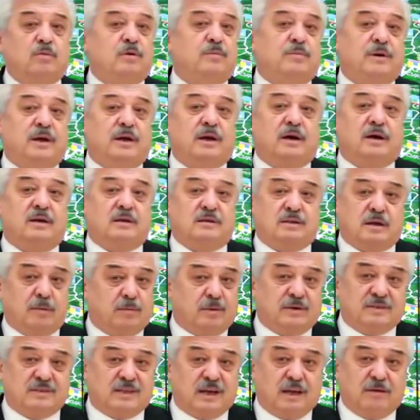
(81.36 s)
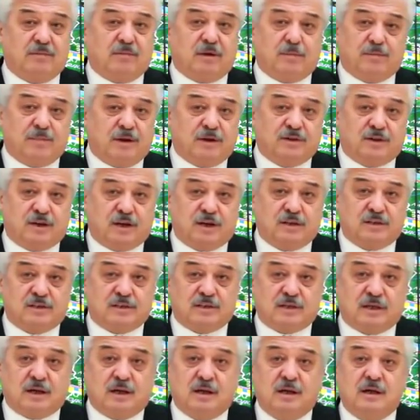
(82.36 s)
но мы приехали с опозданием на полтора
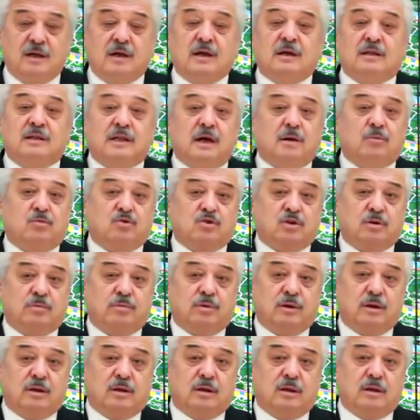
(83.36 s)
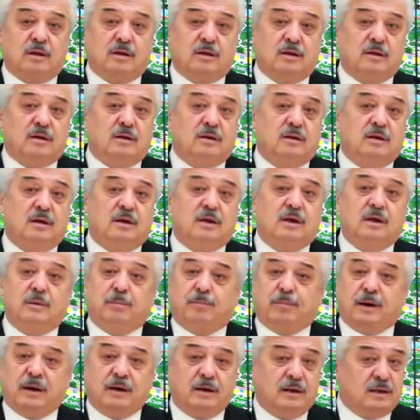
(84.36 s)
часа, там уже было э, и
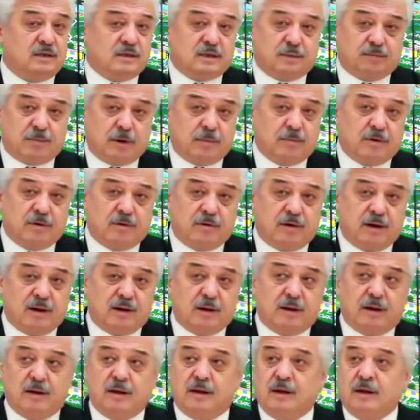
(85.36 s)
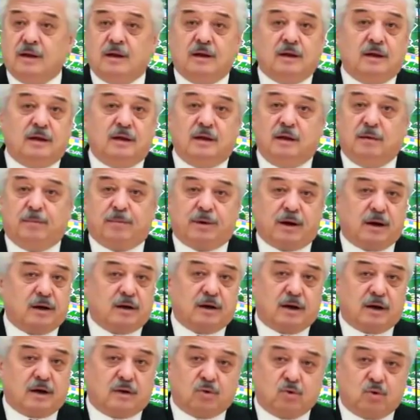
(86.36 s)
полиция побывала, и
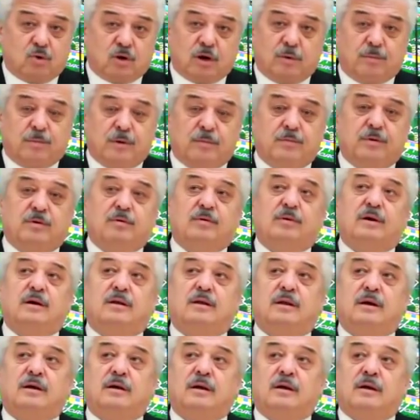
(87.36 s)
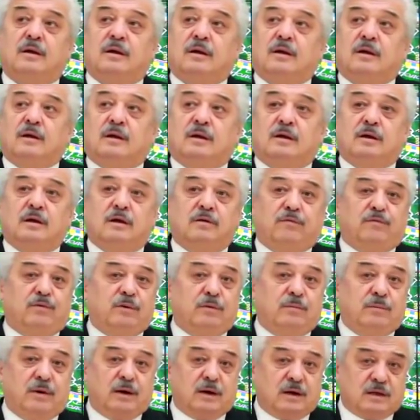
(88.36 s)
прокуратура побывала, и
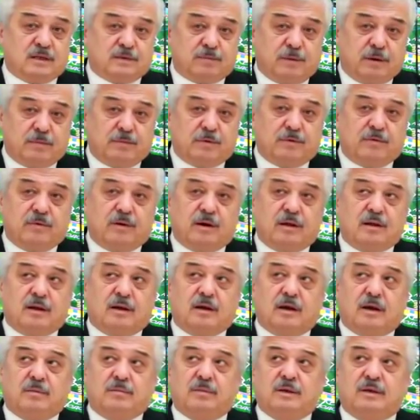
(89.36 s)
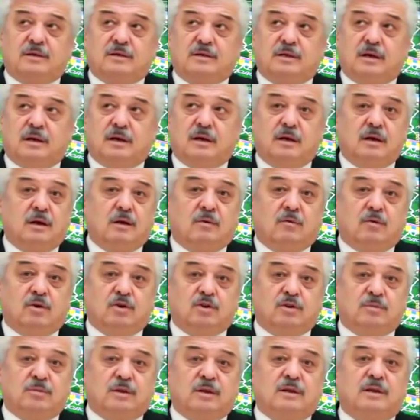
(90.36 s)
ФМРС побывала комиссия. В
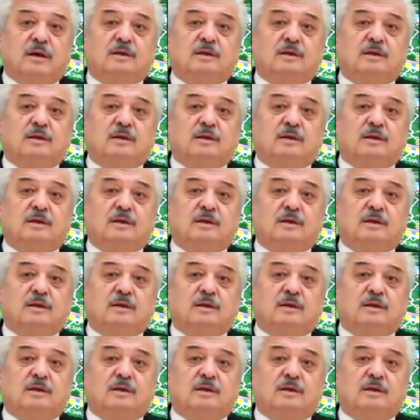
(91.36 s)
общем-то,